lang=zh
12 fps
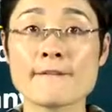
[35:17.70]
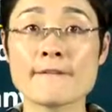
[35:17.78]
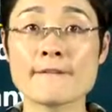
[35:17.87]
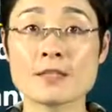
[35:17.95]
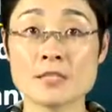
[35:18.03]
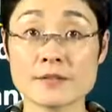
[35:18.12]

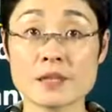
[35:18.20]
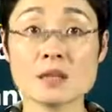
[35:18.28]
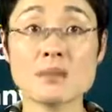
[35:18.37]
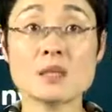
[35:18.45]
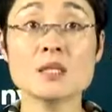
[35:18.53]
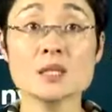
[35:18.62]
写完了
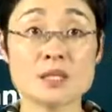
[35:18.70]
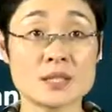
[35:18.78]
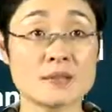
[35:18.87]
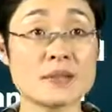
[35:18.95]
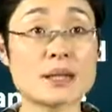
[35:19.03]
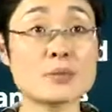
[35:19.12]
吗？
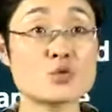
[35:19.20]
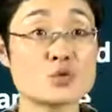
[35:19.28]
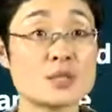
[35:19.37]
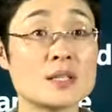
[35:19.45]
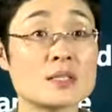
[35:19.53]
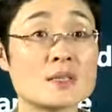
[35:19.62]
写完，咱们举
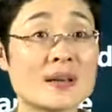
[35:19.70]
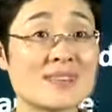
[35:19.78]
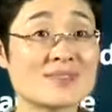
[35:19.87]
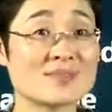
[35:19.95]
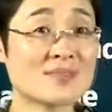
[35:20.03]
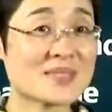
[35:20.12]
个例子吧。
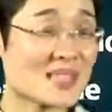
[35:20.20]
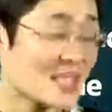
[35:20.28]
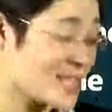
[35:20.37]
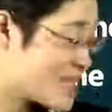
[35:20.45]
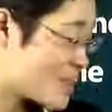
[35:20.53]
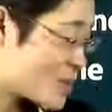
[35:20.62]

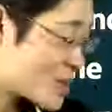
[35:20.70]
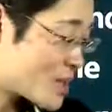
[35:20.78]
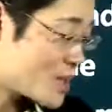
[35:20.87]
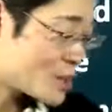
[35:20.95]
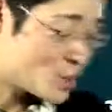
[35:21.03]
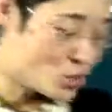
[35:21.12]
结果这个例子举的